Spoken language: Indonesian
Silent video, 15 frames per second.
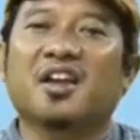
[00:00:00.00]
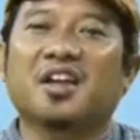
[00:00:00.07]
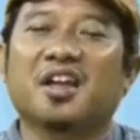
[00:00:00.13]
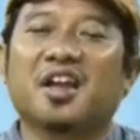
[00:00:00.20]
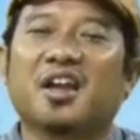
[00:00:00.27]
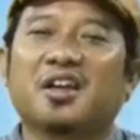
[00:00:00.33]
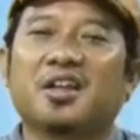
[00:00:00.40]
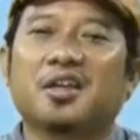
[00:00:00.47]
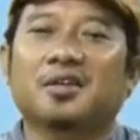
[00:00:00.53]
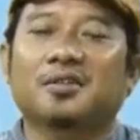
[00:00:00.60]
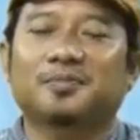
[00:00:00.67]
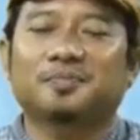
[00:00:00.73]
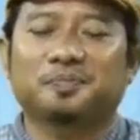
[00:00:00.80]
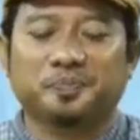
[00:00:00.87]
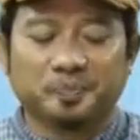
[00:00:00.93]
adik-adik,
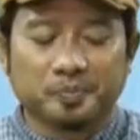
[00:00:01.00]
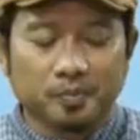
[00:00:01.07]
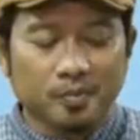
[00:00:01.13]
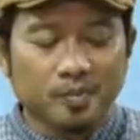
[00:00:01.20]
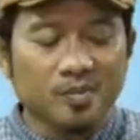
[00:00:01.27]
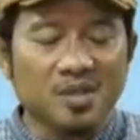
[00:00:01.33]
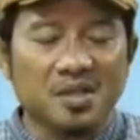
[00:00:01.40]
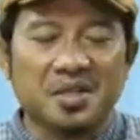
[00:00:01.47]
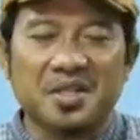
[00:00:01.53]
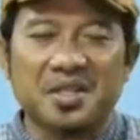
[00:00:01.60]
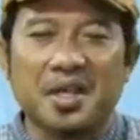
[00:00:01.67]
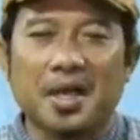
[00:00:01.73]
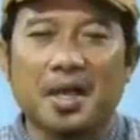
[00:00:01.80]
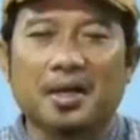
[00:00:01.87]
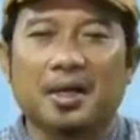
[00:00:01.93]

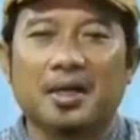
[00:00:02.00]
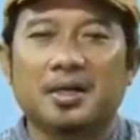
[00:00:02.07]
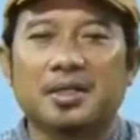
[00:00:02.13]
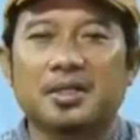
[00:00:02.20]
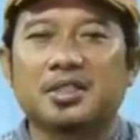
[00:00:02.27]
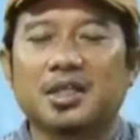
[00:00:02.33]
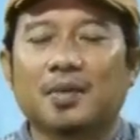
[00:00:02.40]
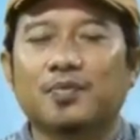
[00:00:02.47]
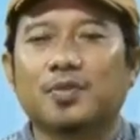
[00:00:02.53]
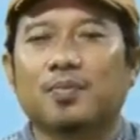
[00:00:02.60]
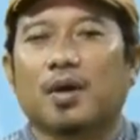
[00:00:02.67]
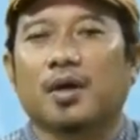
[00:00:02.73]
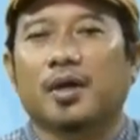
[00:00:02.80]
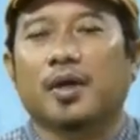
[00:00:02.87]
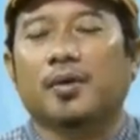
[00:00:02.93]
dia akan dicap
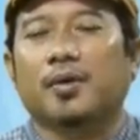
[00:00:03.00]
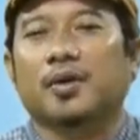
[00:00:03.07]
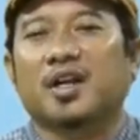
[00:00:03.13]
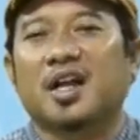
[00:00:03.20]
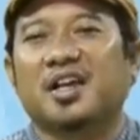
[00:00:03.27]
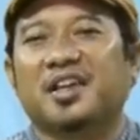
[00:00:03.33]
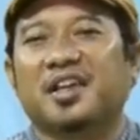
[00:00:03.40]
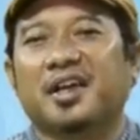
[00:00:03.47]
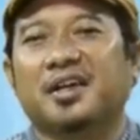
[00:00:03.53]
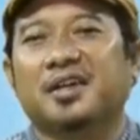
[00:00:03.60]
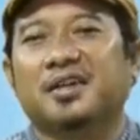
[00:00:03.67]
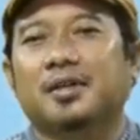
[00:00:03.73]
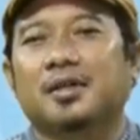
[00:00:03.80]
sebagai orang yang